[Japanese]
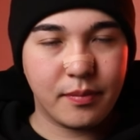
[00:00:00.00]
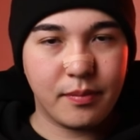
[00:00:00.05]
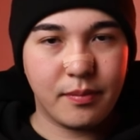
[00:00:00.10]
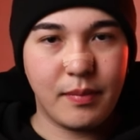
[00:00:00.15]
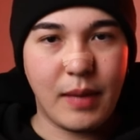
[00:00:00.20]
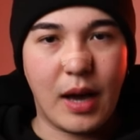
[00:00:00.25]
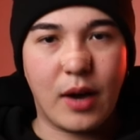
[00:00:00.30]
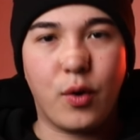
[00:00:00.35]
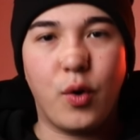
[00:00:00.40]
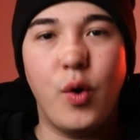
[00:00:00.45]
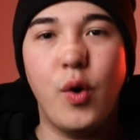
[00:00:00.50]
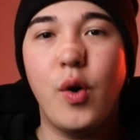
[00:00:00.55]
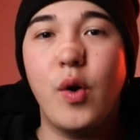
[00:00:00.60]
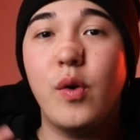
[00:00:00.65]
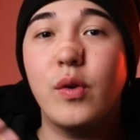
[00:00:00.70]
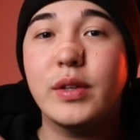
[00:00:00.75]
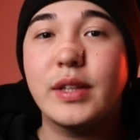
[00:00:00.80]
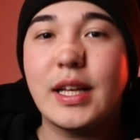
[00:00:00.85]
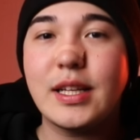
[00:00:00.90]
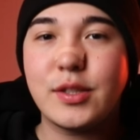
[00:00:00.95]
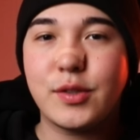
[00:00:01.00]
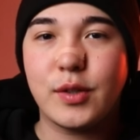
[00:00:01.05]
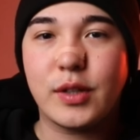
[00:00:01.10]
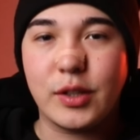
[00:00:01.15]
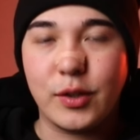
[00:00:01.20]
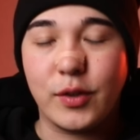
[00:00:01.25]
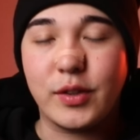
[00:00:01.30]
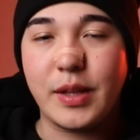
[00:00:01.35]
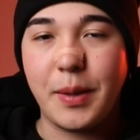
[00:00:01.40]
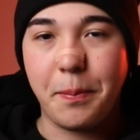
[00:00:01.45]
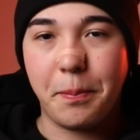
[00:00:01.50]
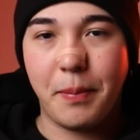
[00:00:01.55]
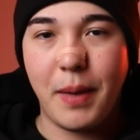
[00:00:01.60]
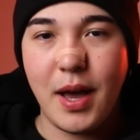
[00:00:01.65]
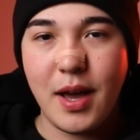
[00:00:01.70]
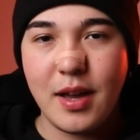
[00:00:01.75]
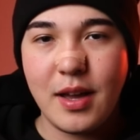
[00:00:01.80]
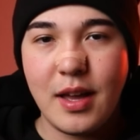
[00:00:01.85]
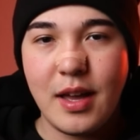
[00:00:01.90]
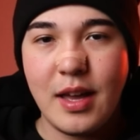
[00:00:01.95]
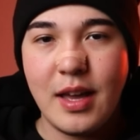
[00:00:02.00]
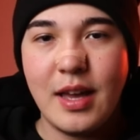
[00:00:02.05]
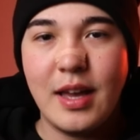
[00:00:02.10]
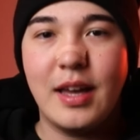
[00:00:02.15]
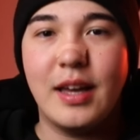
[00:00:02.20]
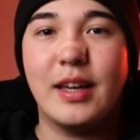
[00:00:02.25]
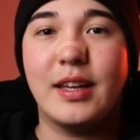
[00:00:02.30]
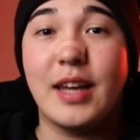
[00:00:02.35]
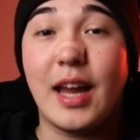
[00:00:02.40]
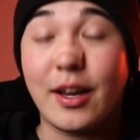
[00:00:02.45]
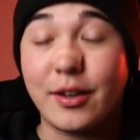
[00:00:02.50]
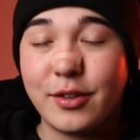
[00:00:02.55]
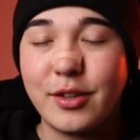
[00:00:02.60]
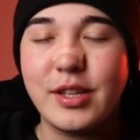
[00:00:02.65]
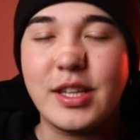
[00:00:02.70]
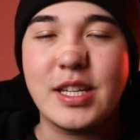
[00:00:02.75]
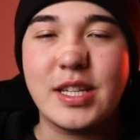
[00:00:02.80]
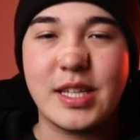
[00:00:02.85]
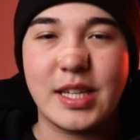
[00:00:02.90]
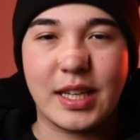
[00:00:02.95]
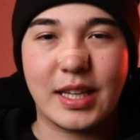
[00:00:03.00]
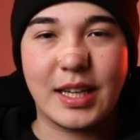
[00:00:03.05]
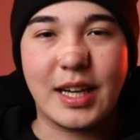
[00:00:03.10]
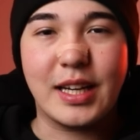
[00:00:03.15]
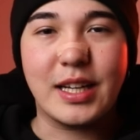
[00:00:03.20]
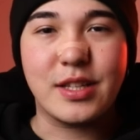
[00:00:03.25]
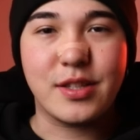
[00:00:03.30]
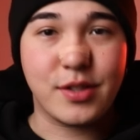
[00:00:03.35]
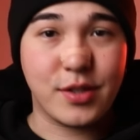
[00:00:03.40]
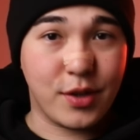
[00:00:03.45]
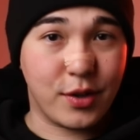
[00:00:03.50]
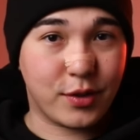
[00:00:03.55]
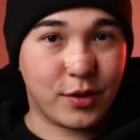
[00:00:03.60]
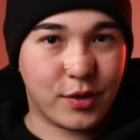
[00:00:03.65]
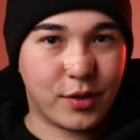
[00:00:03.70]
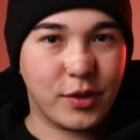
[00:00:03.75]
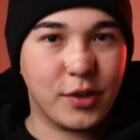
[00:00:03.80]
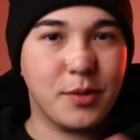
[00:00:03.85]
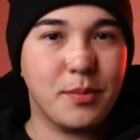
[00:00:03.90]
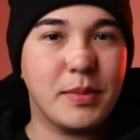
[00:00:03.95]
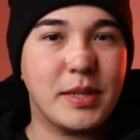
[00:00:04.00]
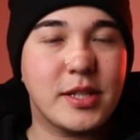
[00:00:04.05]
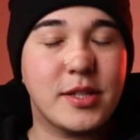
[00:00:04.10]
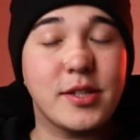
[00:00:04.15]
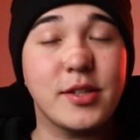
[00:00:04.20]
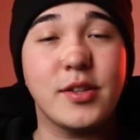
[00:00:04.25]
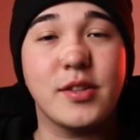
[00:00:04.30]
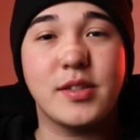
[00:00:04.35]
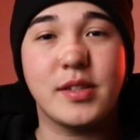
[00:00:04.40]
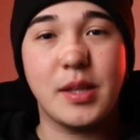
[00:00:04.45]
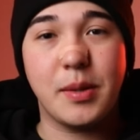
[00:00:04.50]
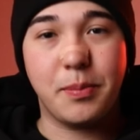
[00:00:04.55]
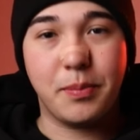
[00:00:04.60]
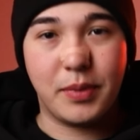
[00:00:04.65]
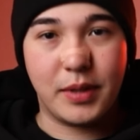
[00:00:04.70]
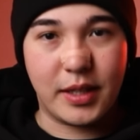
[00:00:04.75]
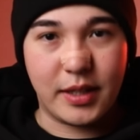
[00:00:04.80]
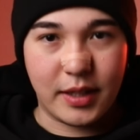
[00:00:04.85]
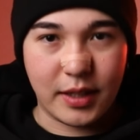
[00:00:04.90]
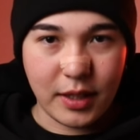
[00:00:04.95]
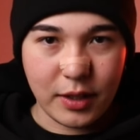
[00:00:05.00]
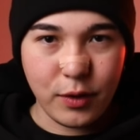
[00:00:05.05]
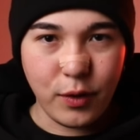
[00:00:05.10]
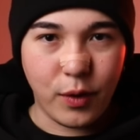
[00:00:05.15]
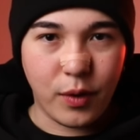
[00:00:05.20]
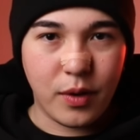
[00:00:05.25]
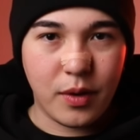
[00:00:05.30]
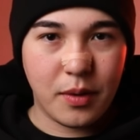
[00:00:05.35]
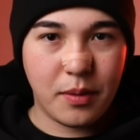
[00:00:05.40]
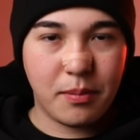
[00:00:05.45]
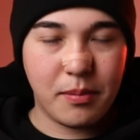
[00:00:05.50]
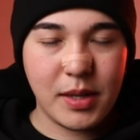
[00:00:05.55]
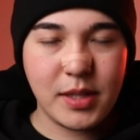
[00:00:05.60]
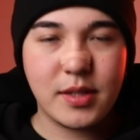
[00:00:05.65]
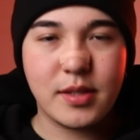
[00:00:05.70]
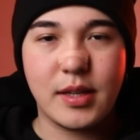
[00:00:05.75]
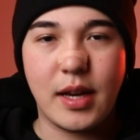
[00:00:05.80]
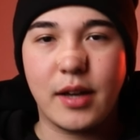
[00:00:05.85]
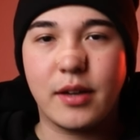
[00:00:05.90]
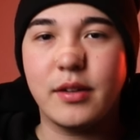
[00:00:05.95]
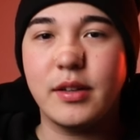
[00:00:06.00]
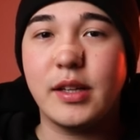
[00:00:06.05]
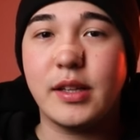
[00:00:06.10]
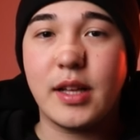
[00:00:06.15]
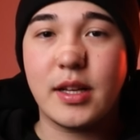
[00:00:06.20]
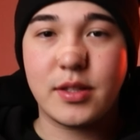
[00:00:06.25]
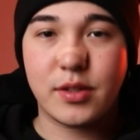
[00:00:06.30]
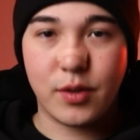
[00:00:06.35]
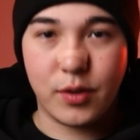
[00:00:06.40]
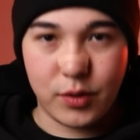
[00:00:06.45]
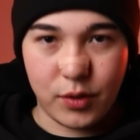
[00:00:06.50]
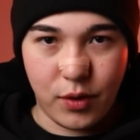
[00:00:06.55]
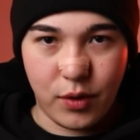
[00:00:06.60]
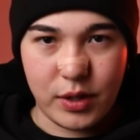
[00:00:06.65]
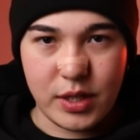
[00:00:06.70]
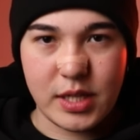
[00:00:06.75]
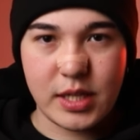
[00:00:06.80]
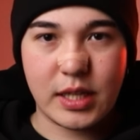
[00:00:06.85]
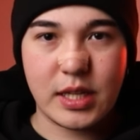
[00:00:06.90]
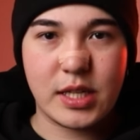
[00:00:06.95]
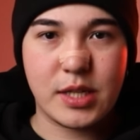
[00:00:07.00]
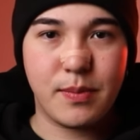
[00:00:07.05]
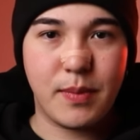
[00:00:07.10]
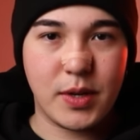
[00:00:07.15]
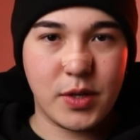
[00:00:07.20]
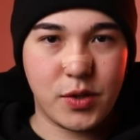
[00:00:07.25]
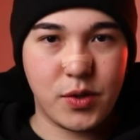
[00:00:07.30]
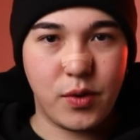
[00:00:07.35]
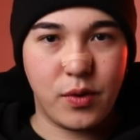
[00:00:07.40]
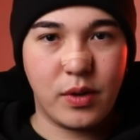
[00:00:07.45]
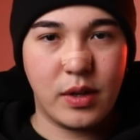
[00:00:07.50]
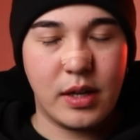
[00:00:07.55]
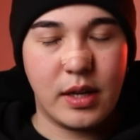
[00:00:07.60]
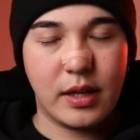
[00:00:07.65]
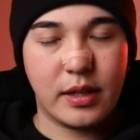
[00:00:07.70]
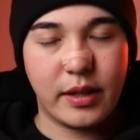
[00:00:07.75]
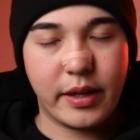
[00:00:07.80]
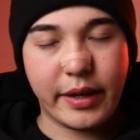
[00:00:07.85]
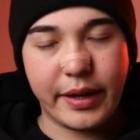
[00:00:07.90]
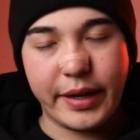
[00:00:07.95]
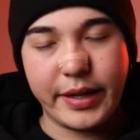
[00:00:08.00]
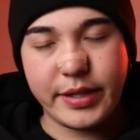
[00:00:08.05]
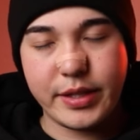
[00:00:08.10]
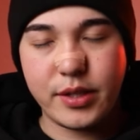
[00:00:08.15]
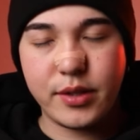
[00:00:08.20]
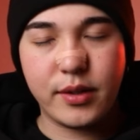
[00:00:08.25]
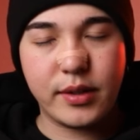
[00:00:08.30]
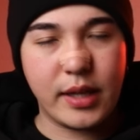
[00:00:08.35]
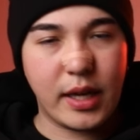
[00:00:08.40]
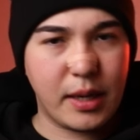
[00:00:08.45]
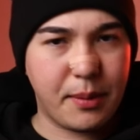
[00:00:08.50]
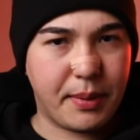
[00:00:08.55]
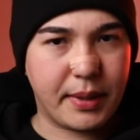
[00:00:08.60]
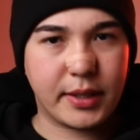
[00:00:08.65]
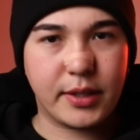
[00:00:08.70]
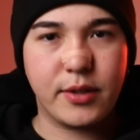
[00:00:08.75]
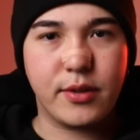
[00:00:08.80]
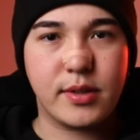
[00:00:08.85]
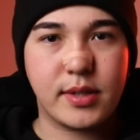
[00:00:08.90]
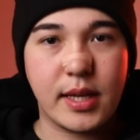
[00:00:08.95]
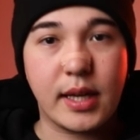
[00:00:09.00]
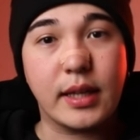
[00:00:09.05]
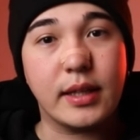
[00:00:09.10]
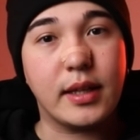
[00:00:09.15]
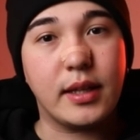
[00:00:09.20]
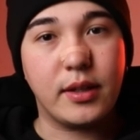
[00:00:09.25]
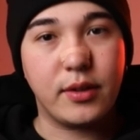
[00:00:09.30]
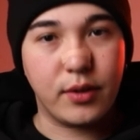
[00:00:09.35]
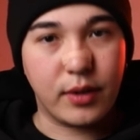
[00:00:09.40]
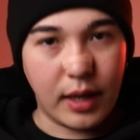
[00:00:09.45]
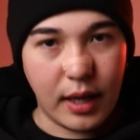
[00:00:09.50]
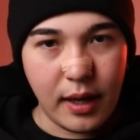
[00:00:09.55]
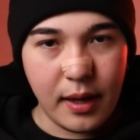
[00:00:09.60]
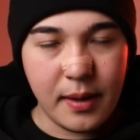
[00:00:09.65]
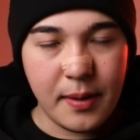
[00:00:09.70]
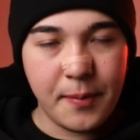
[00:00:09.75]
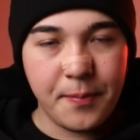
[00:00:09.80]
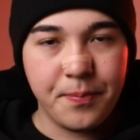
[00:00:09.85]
まあ、高音を出す時の鉄板楽にしっかり強くこの3つのステップなんだけどまず楽に出すことを意識しましょうだから必要であれば気を下げたりとか